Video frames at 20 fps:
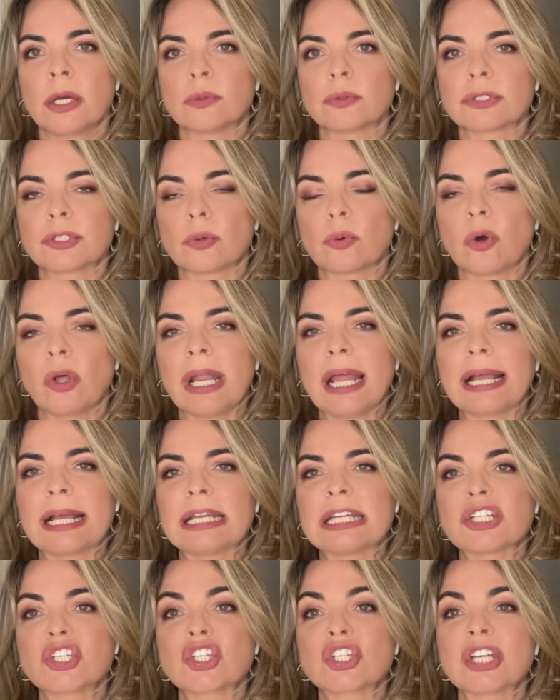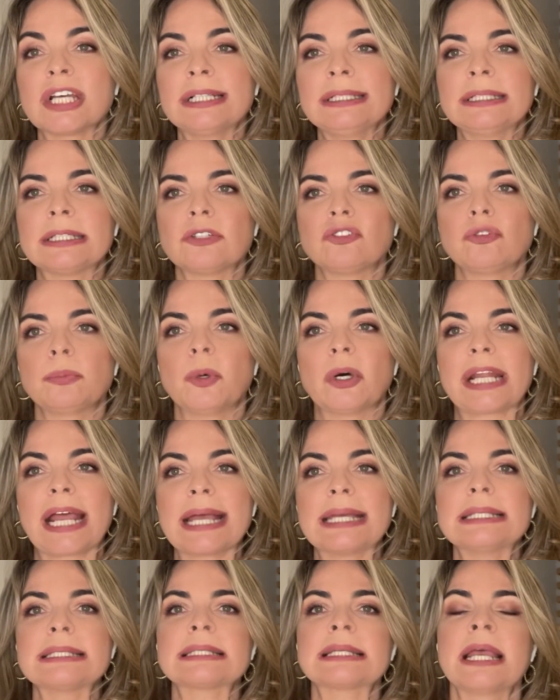O seu colega Alexandre de
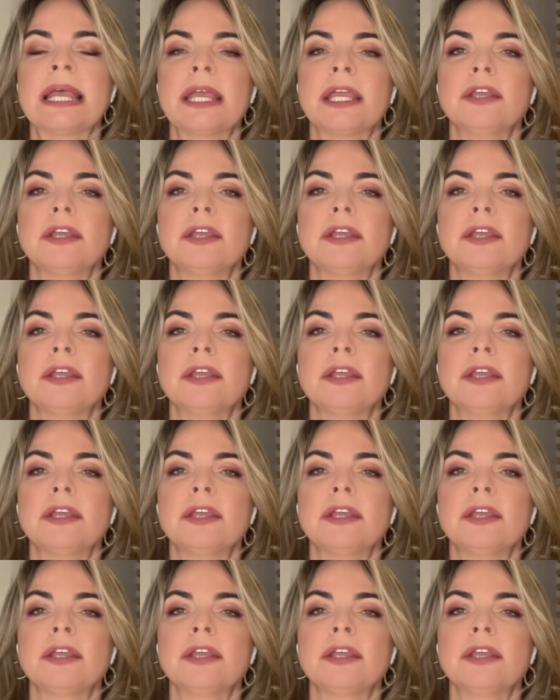Moraes